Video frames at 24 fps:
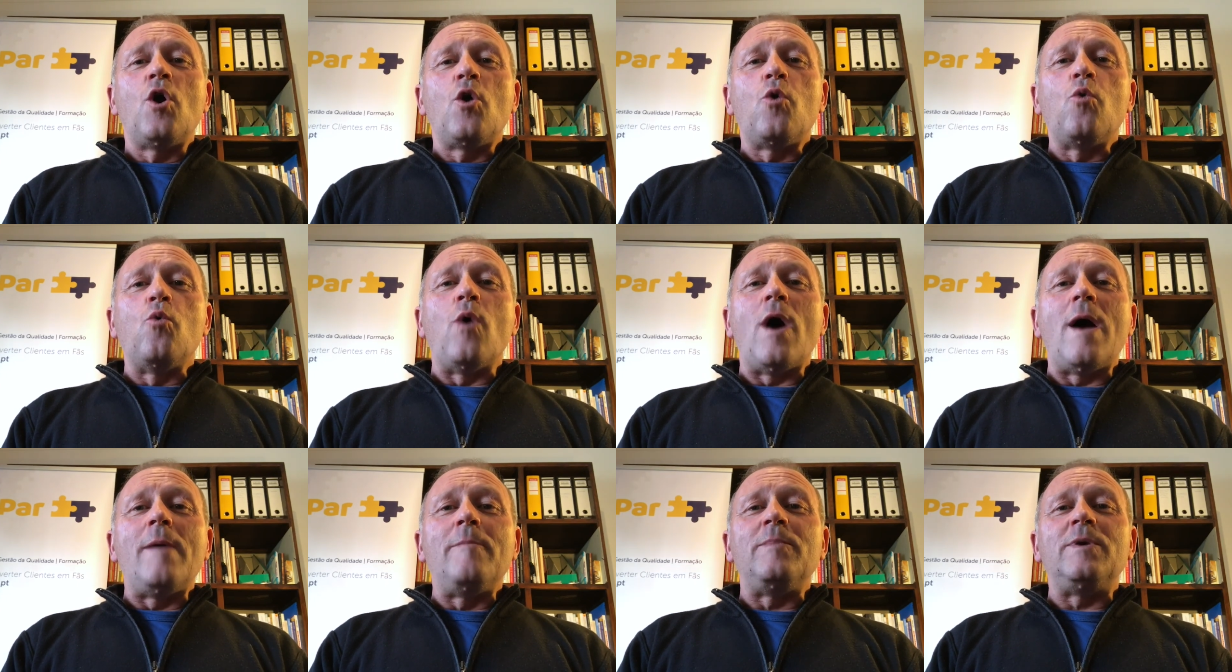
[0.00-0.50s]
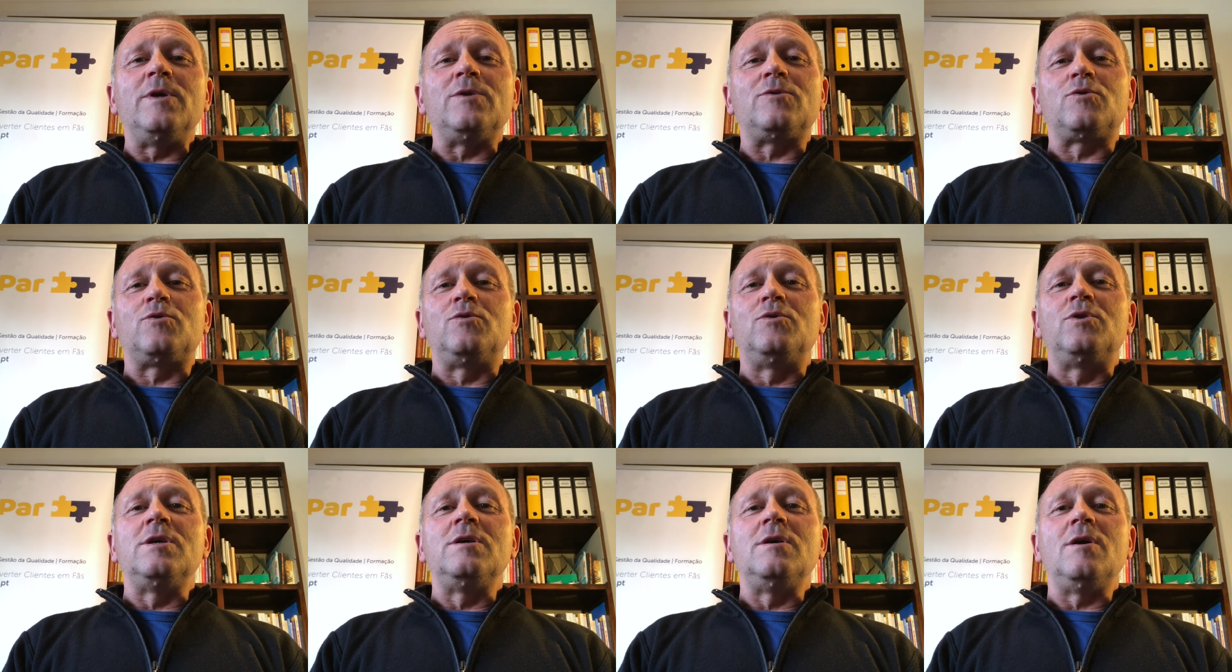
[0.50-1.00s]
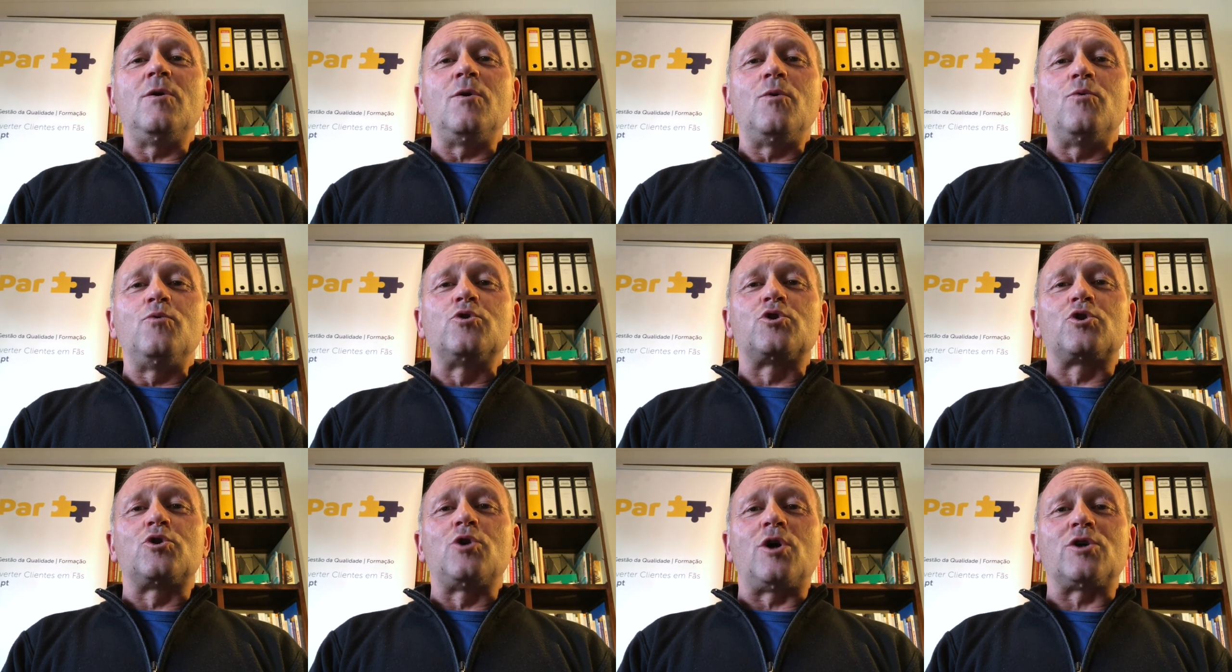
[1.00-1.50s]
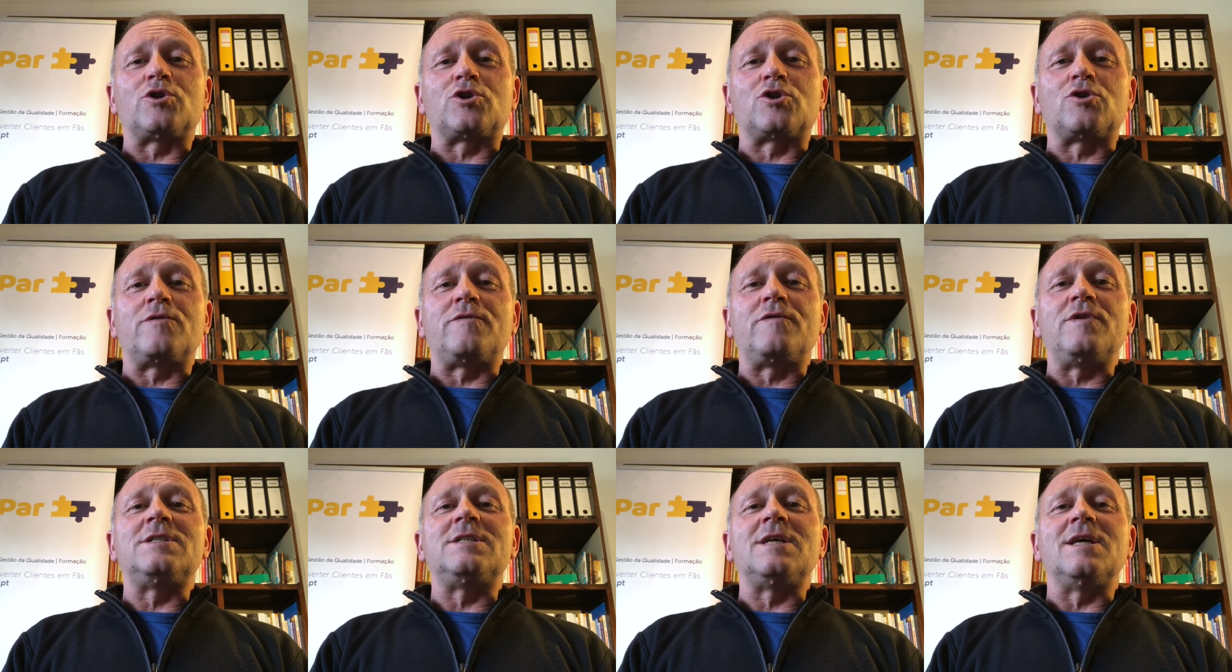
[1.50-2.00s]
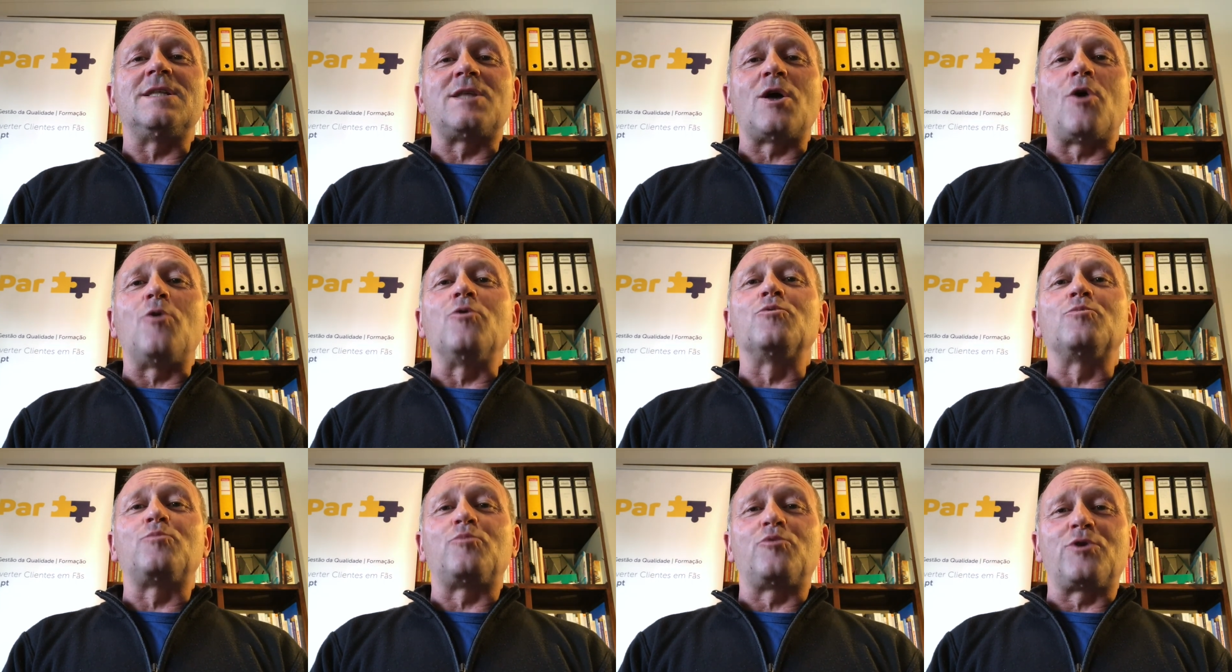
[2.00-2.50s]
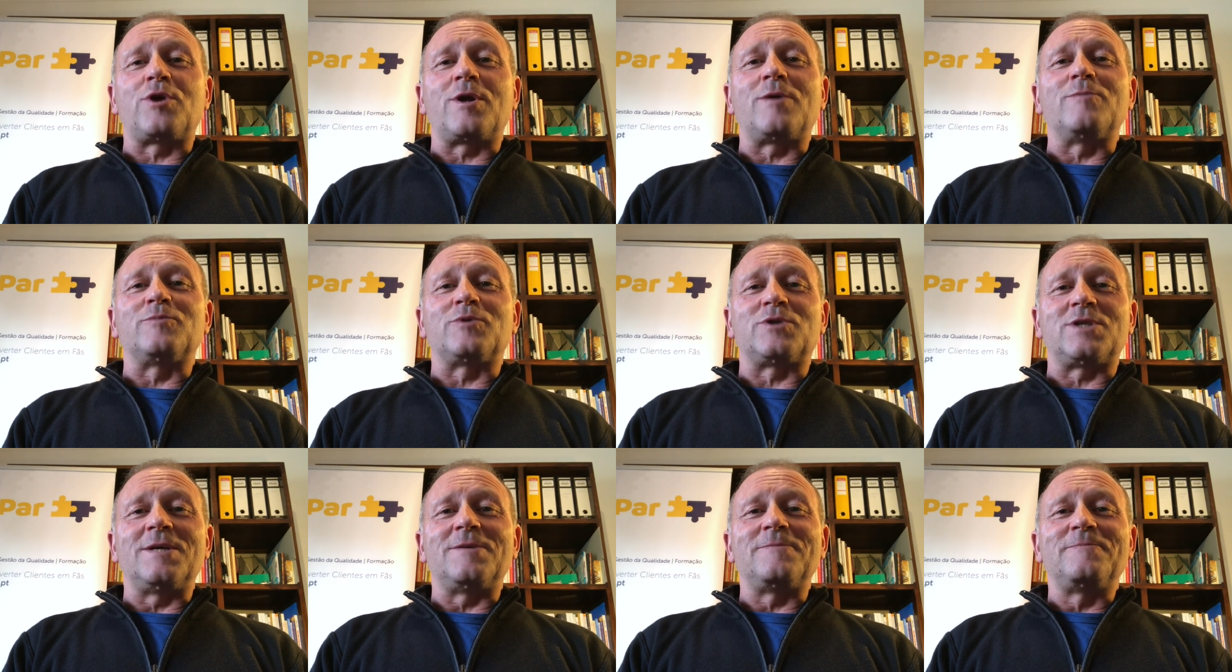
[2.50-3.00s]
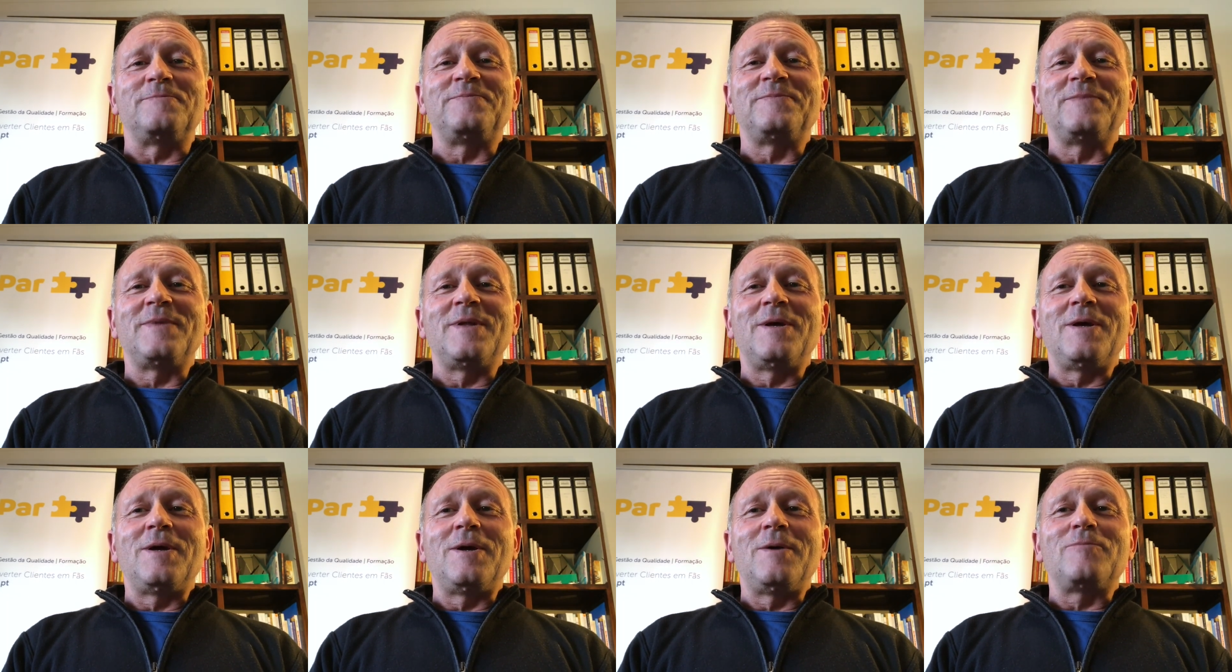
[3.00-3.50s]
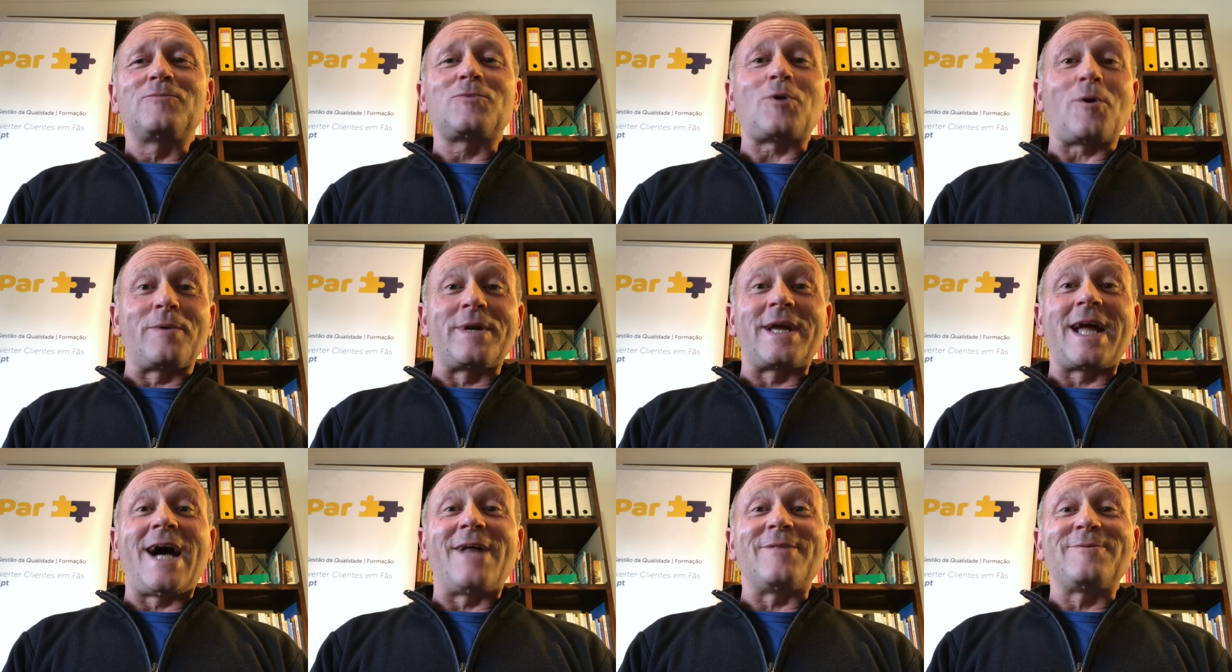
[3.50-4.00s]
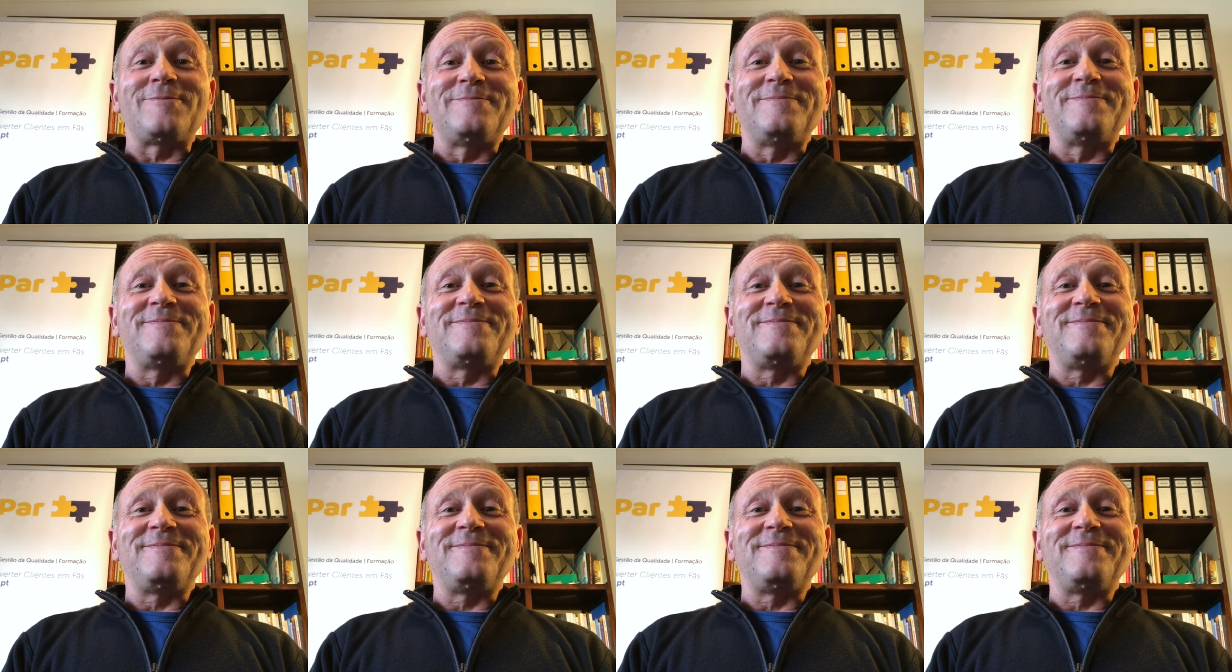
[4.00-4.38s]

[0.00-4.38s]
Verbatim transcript: o âmbito de os nossos serviços e até onde poderemos ir. Muito obrigado.